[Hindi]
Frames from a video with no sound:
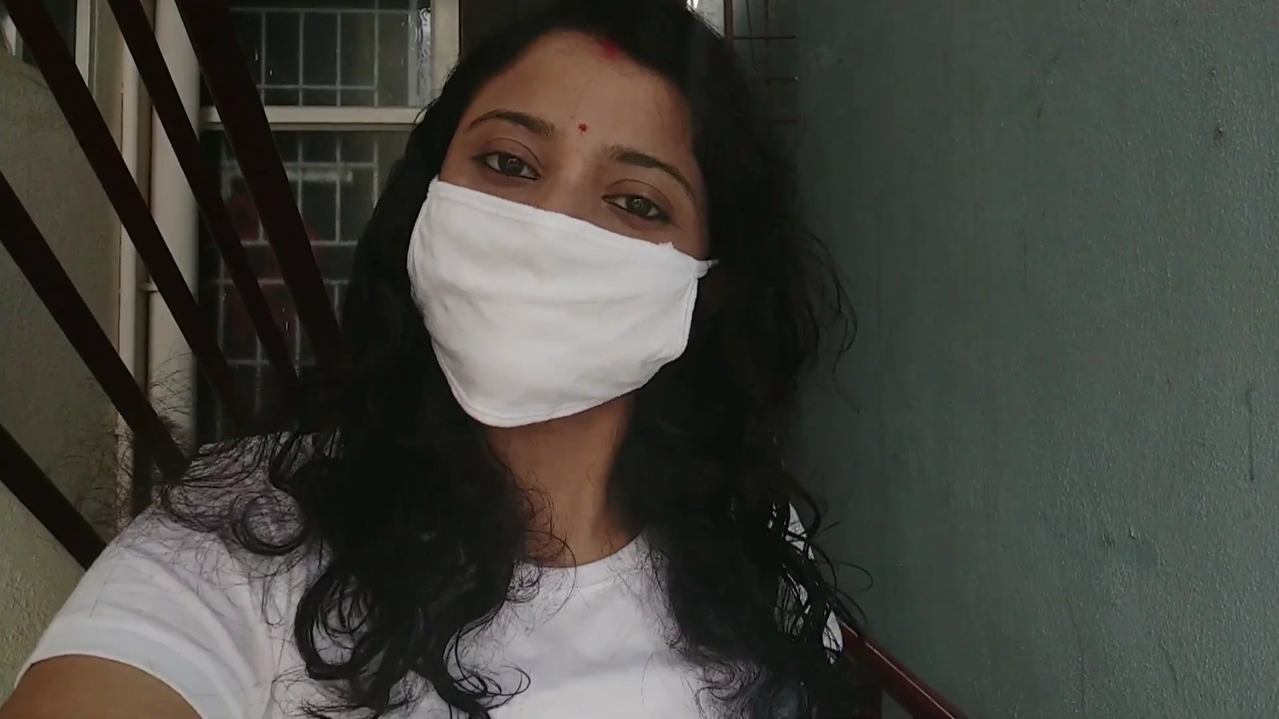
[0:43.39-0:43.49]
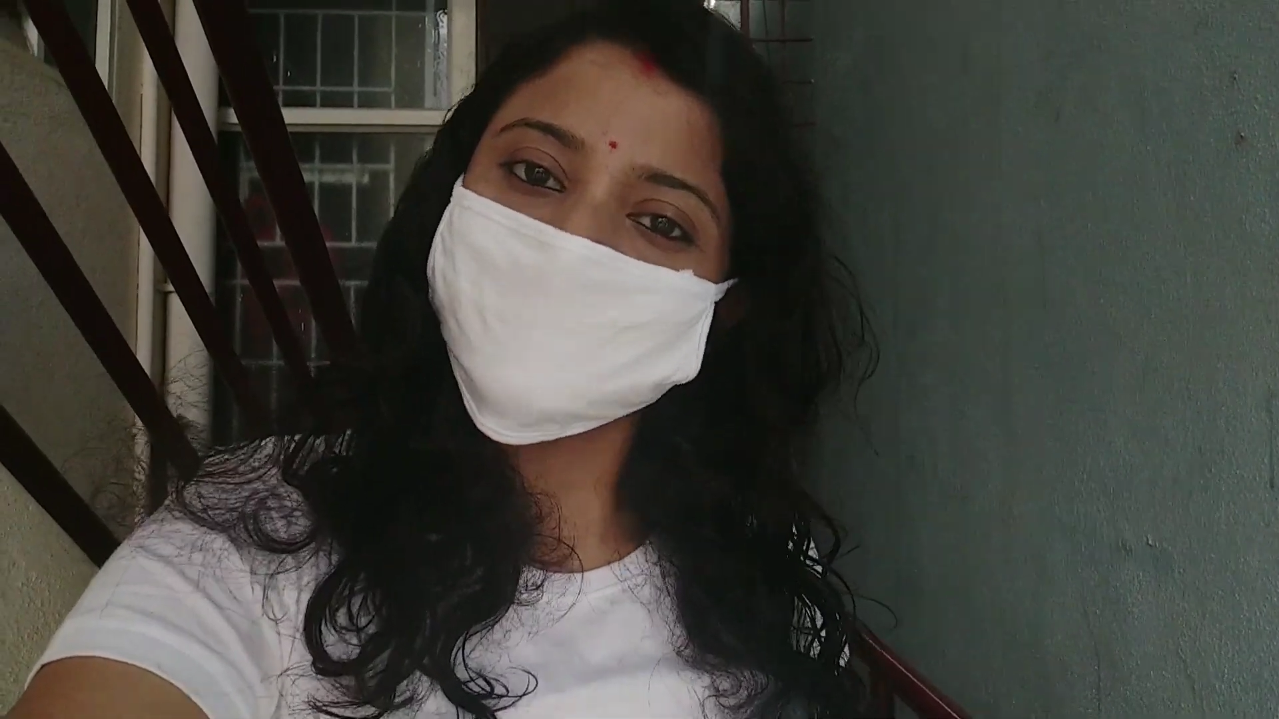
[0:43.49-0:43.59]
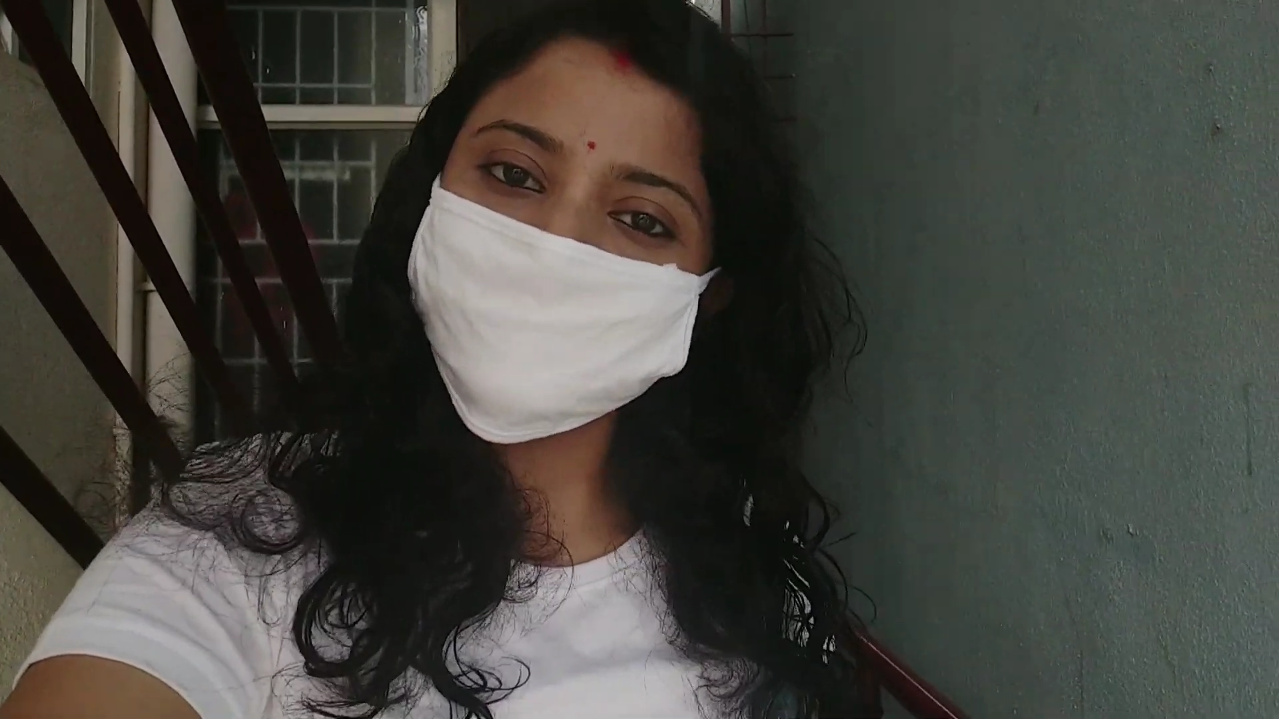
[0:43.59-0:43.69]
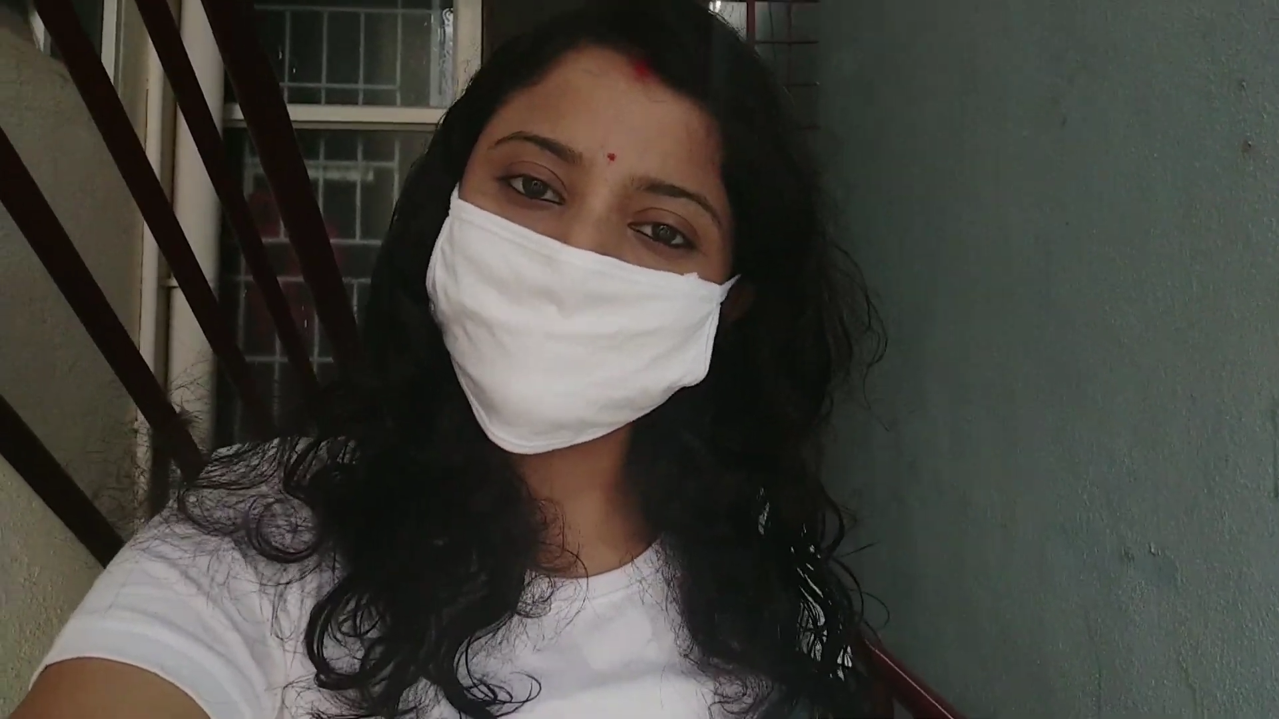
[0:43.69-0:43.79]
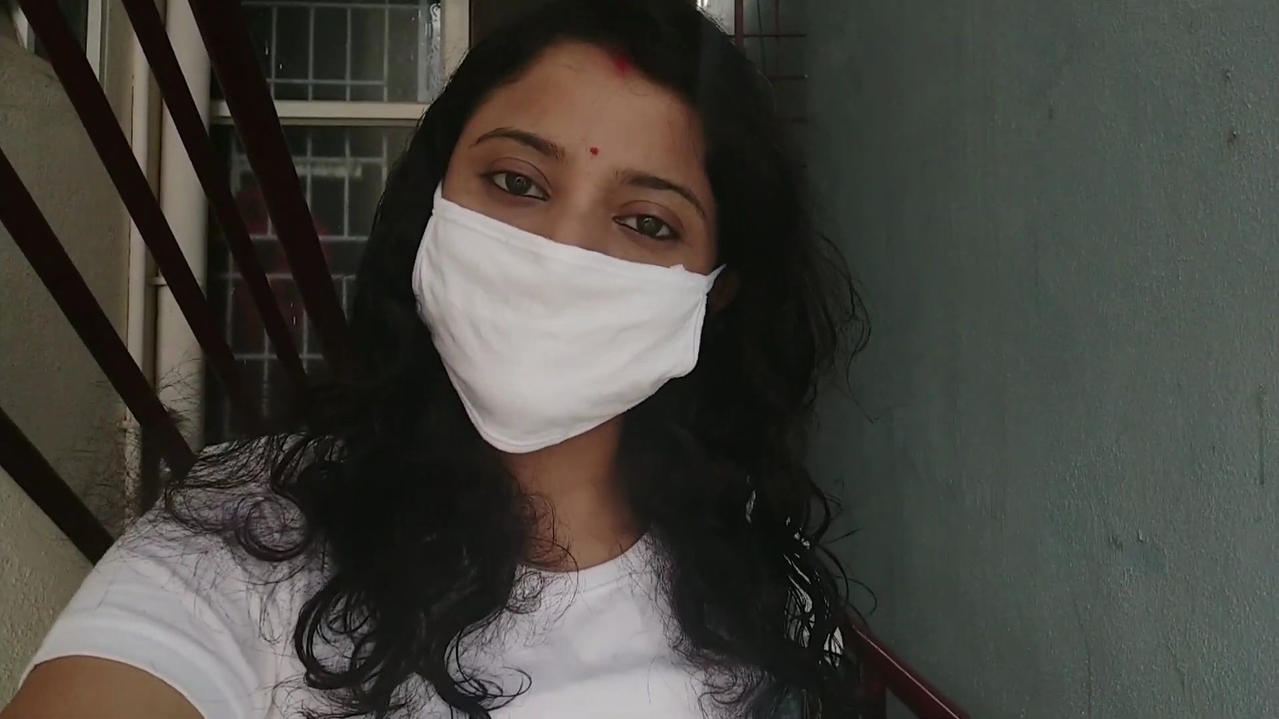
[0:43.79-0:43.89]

मैं हूं